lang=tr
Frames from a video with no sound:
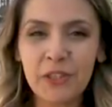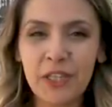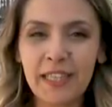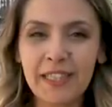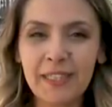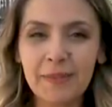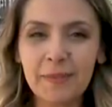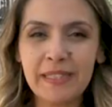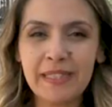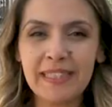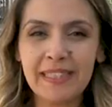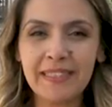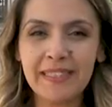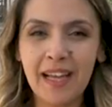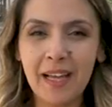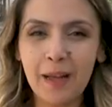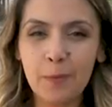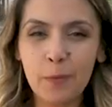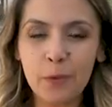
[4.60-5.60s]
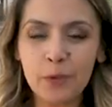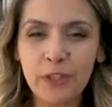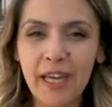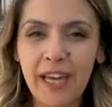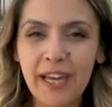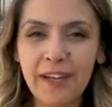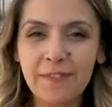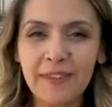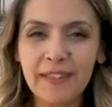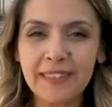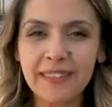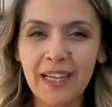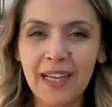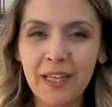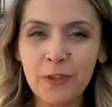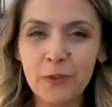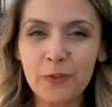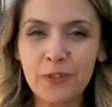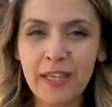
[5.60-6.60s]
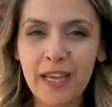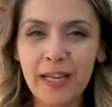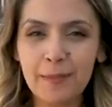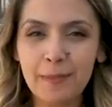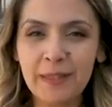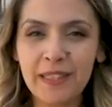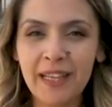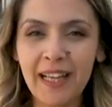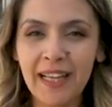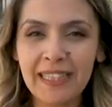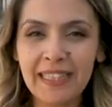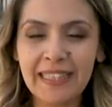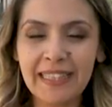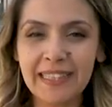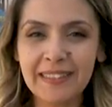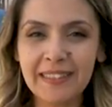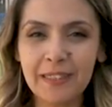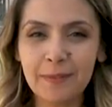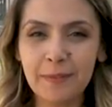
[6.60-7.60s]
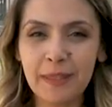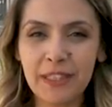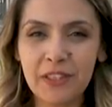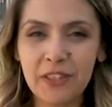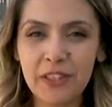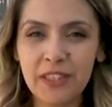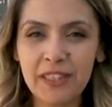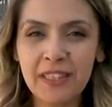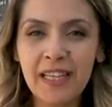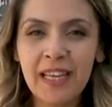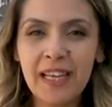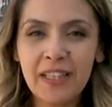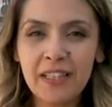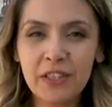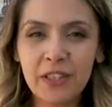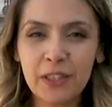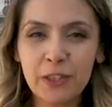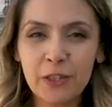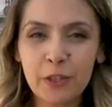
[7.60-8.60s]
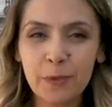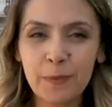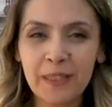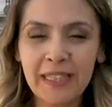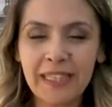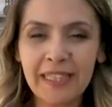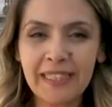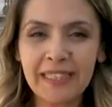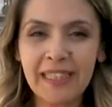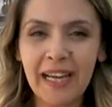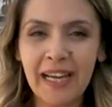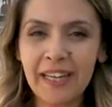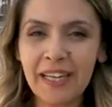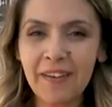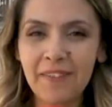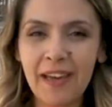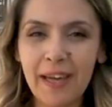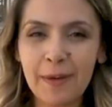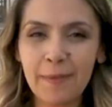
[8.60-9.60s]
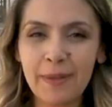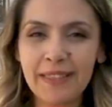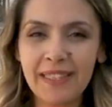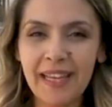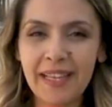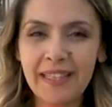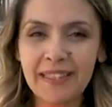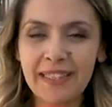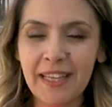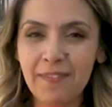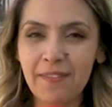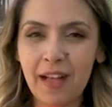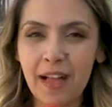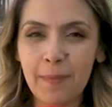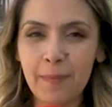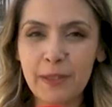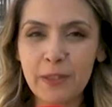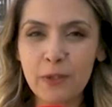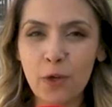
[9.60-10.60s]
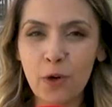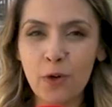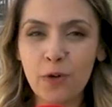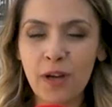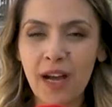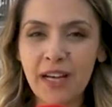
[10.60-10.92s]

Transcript: şehrimizi daha modern ve daha güzel bir hale getirmek için çalışmalarına ara vermeden devam ediyor.